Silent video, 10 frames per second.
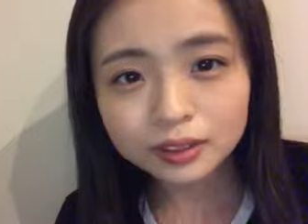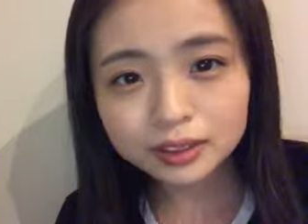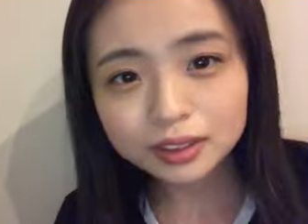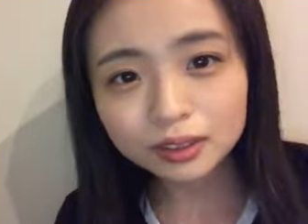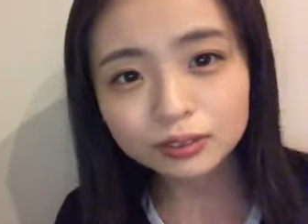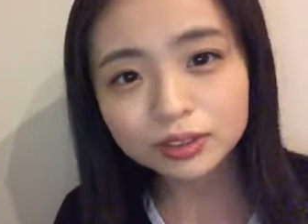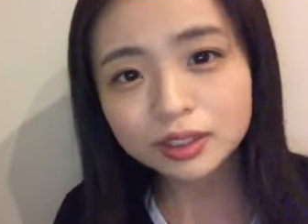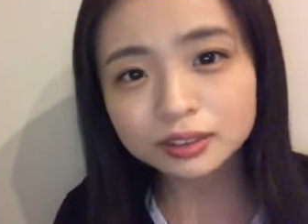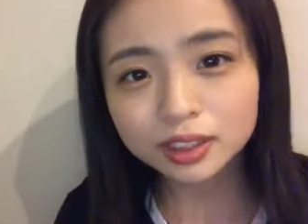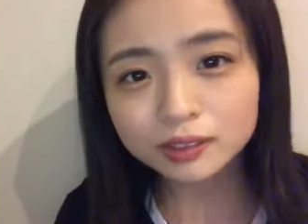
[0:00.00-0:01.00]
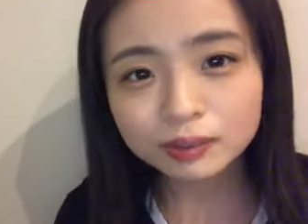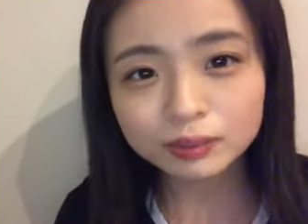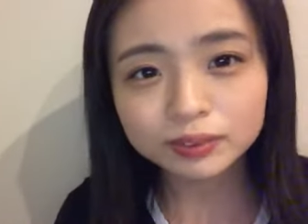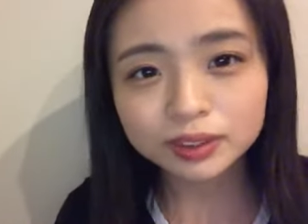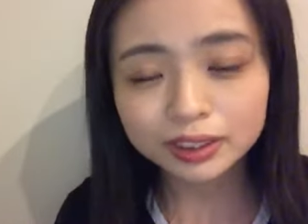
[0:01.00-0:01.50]
ちんたとりあえずレーバー
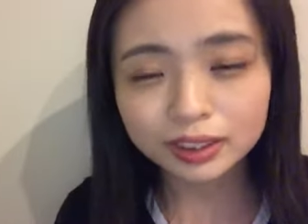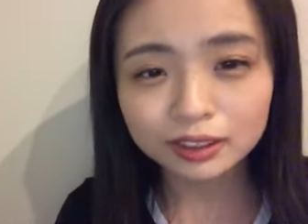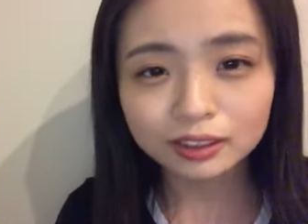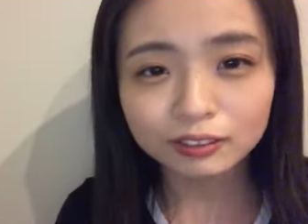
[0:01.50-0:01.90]
も水木たんが